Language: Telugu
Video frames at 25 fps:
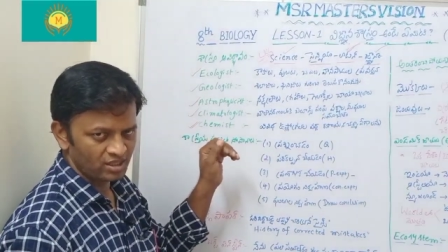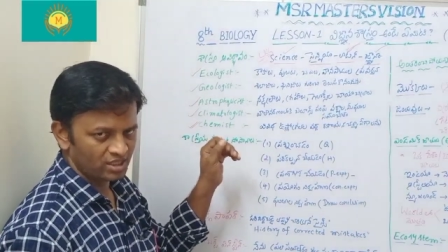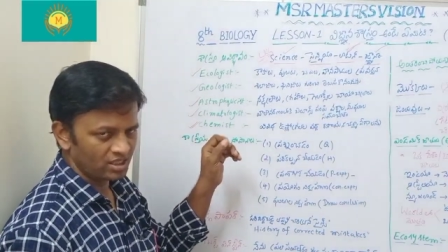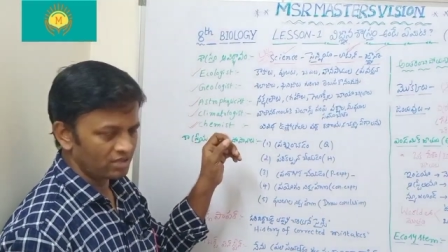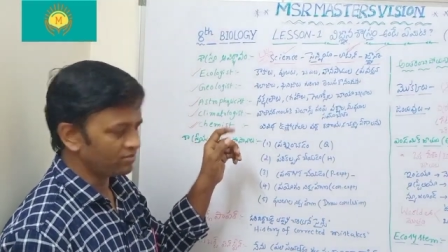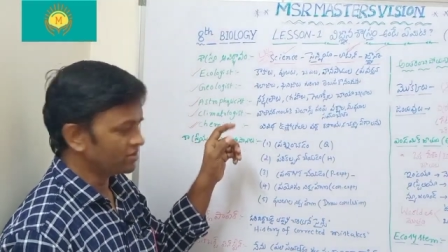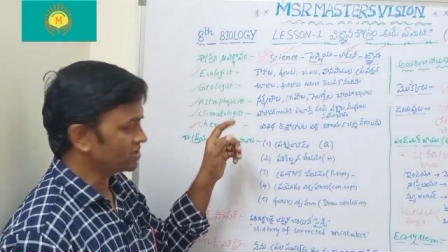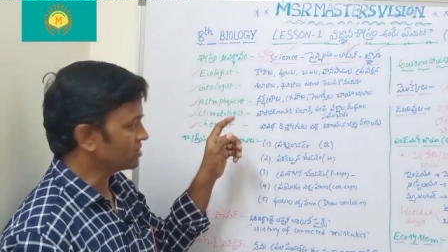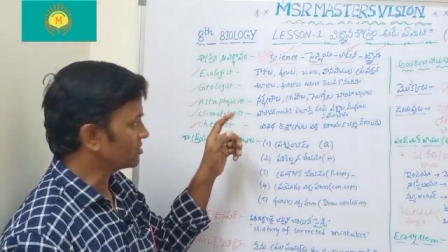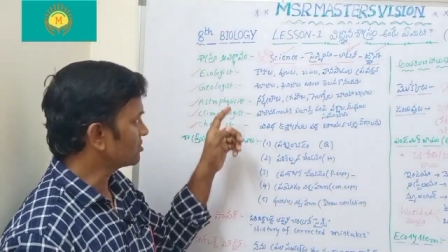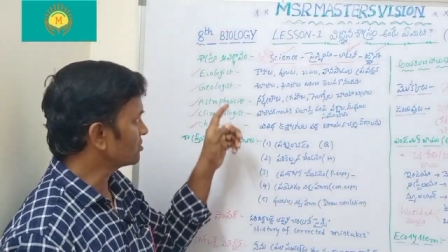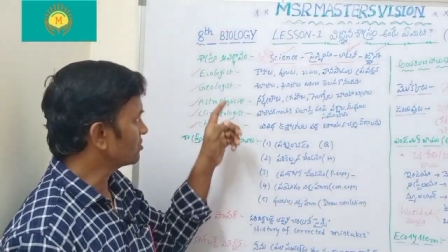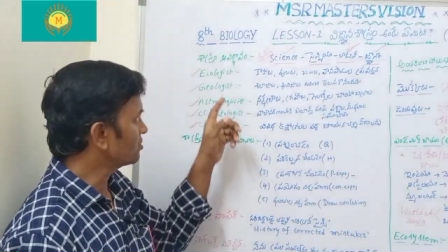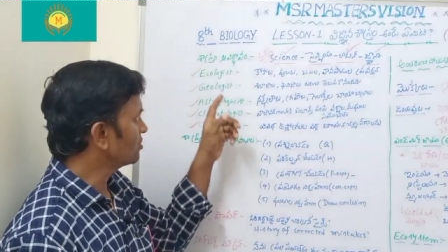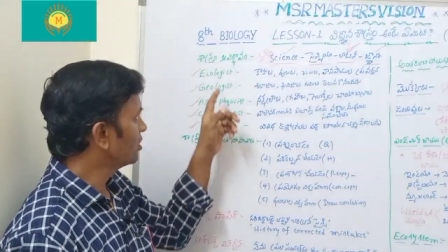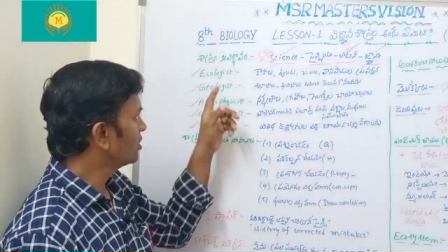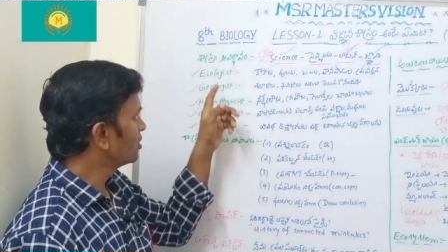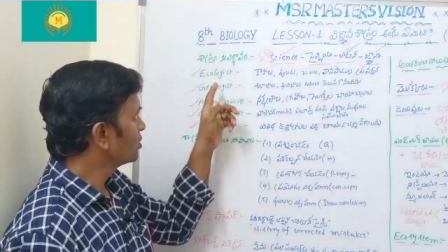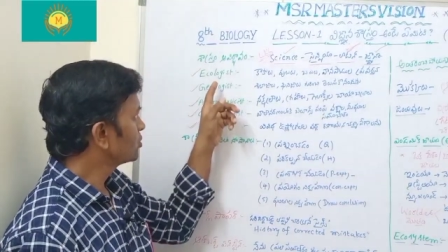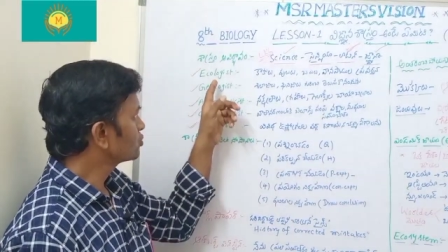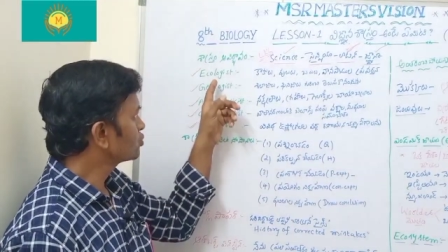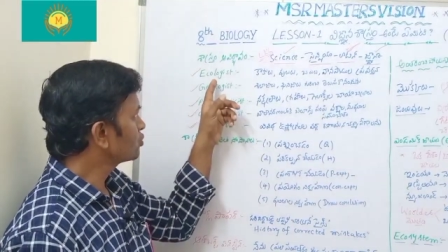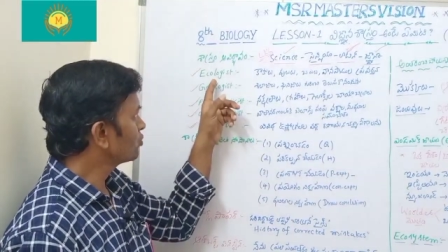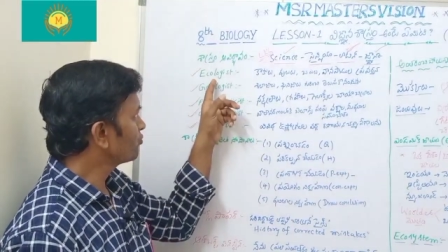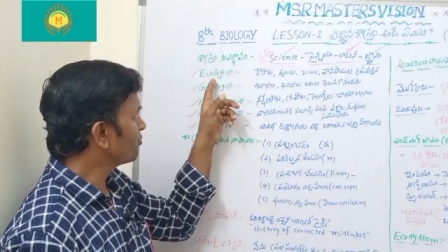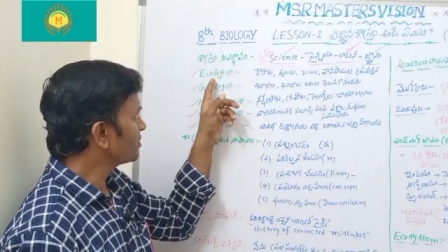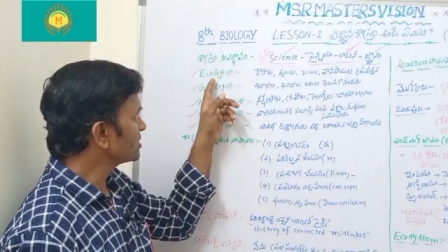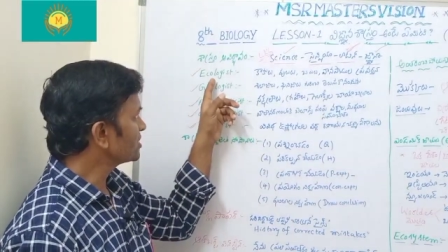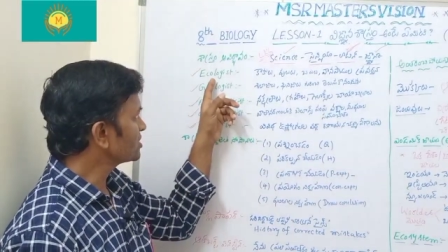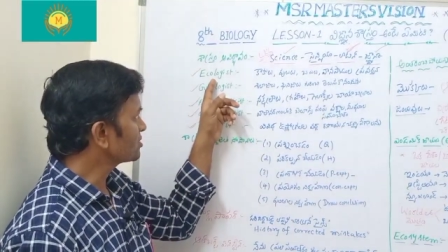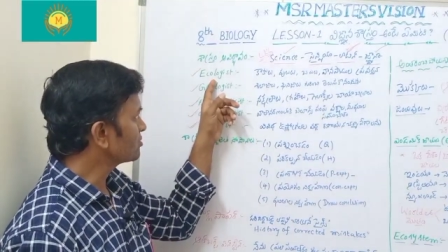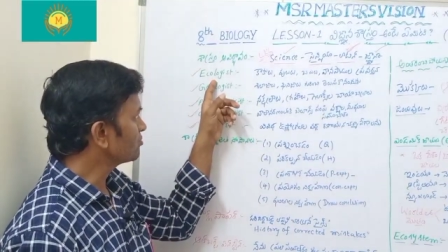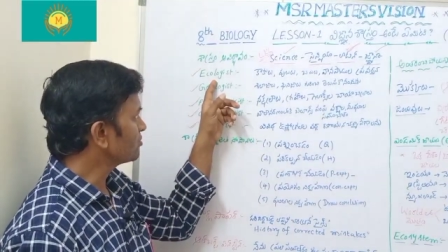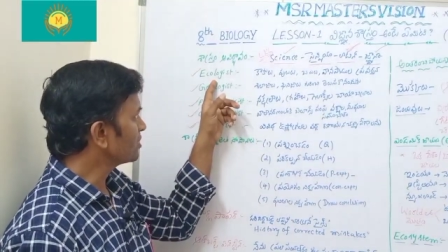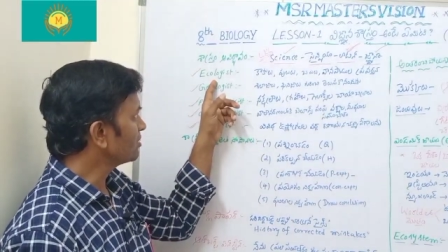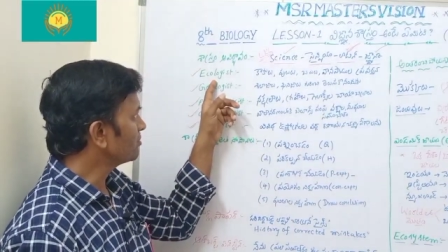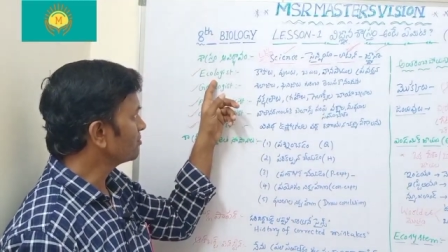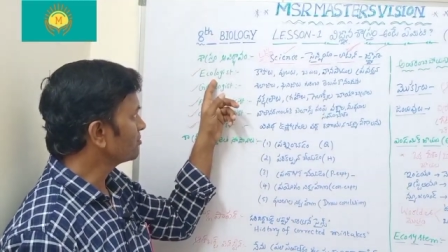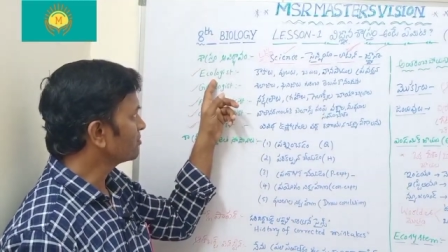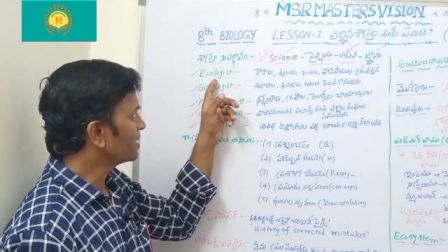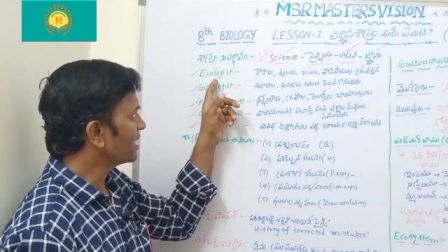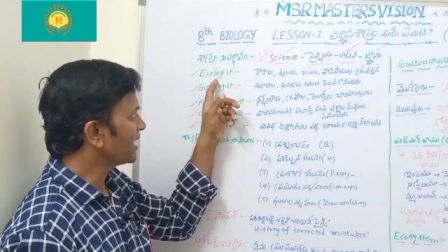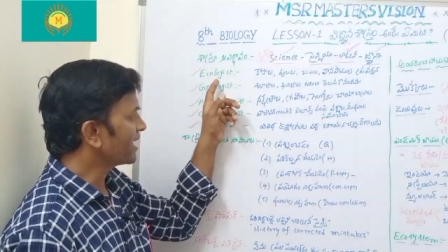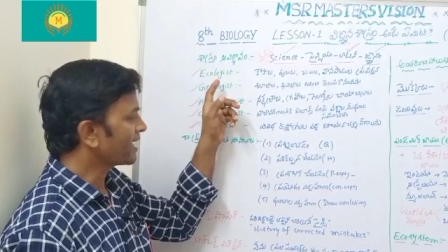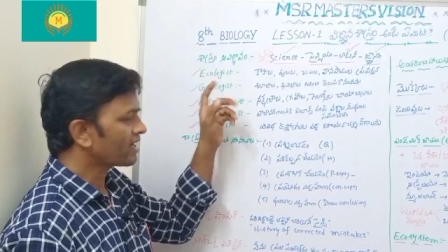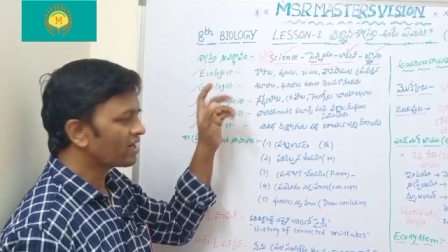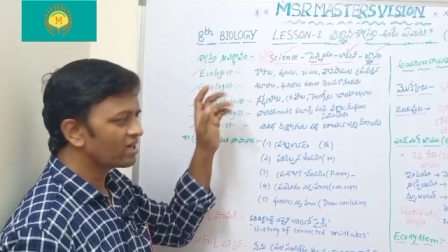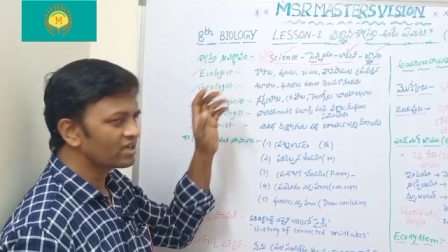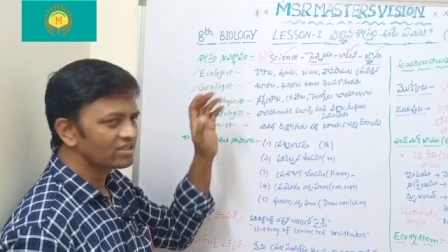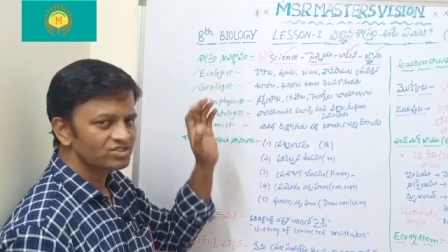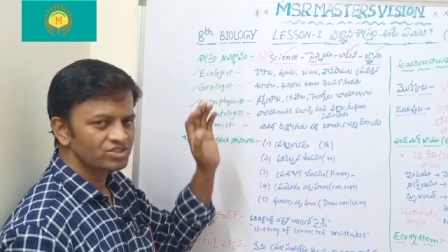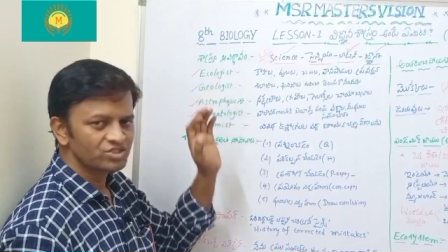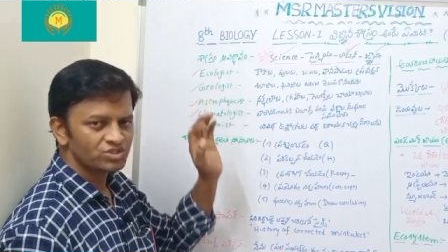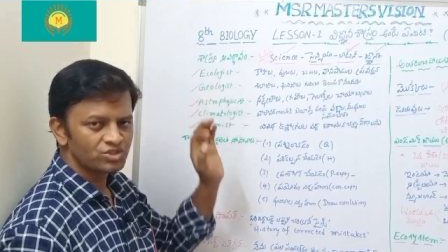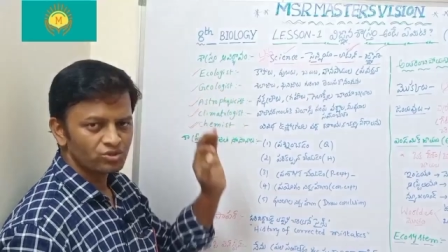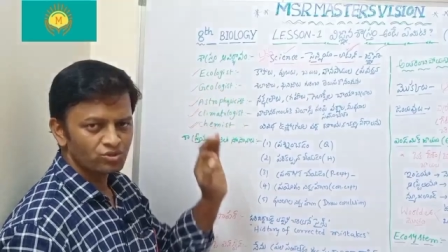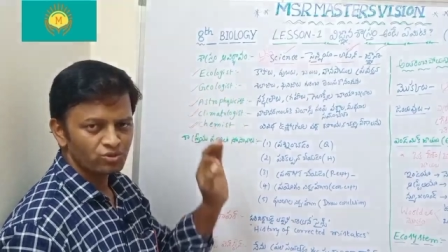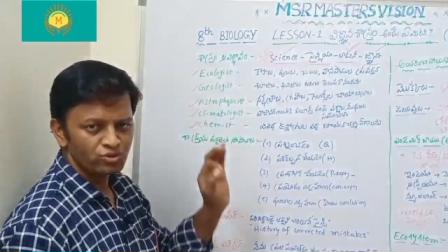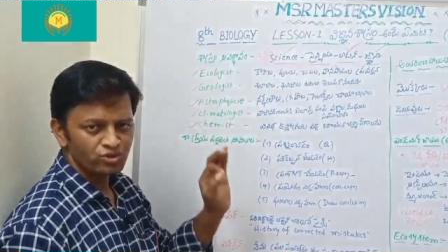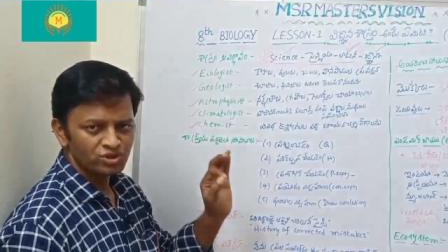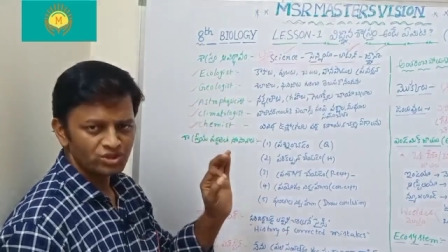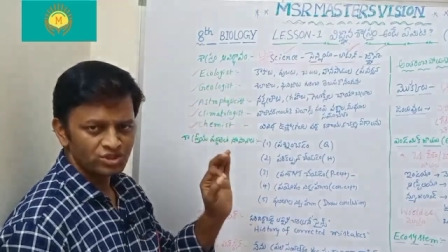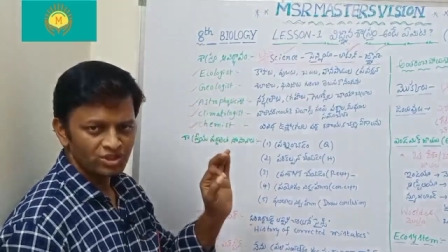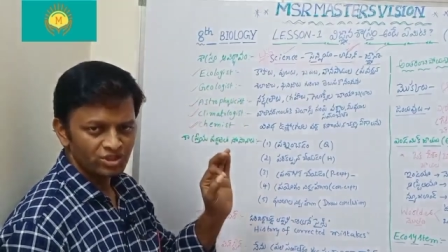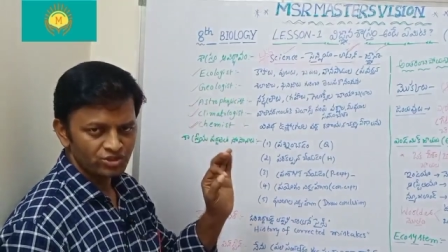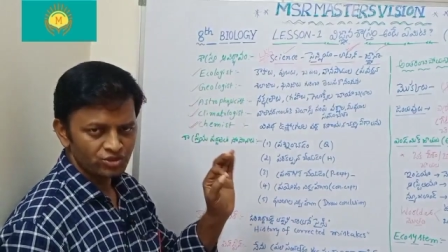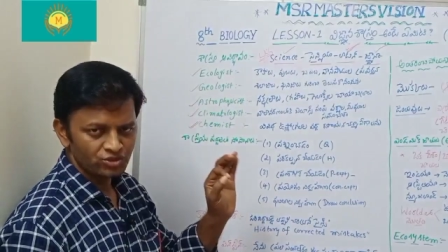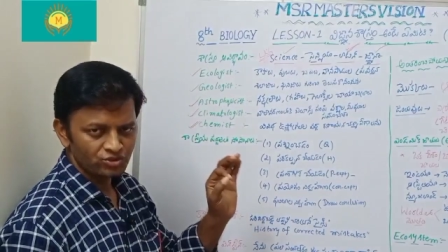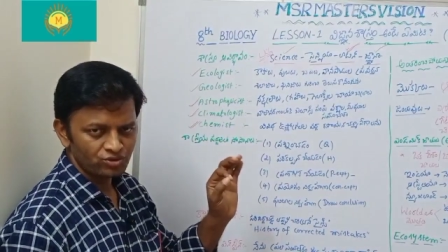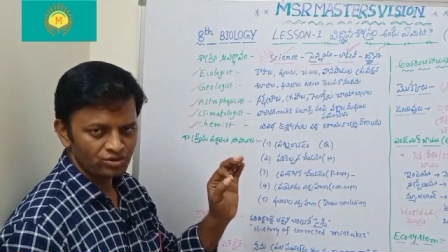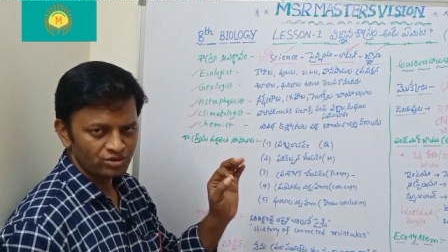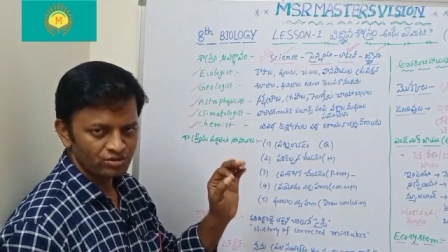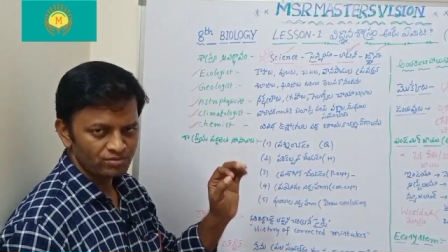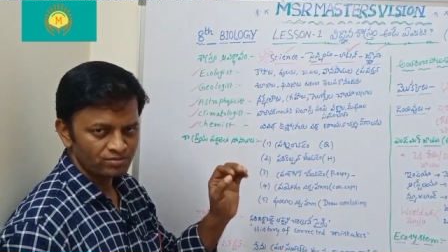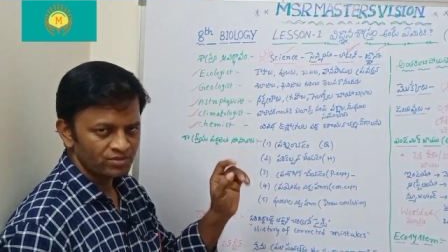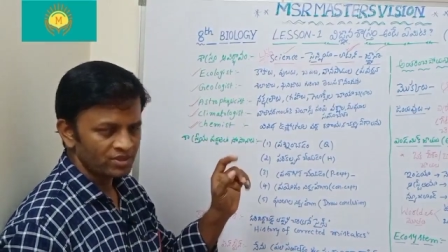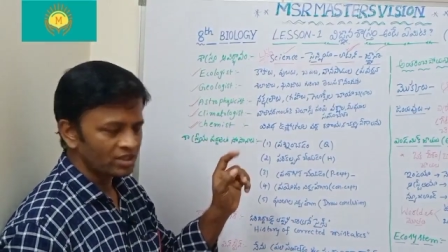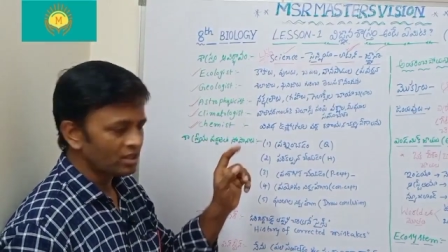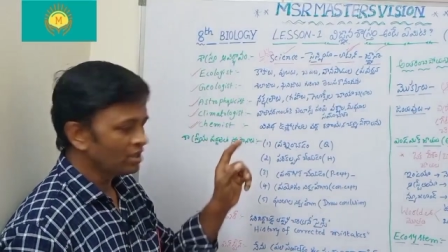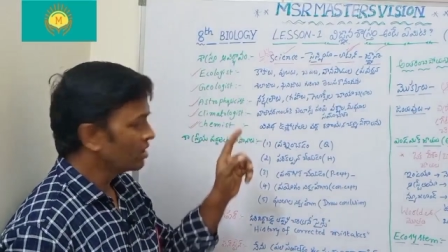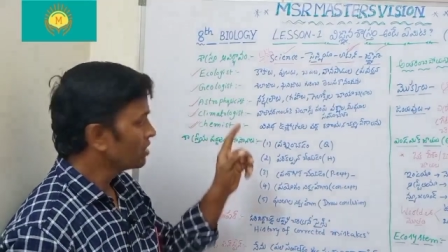కెమిస్ట్ సో ఫస్ట్ మనం ఎకాలజిస్ట్ గురించి నేర్చుకుందాం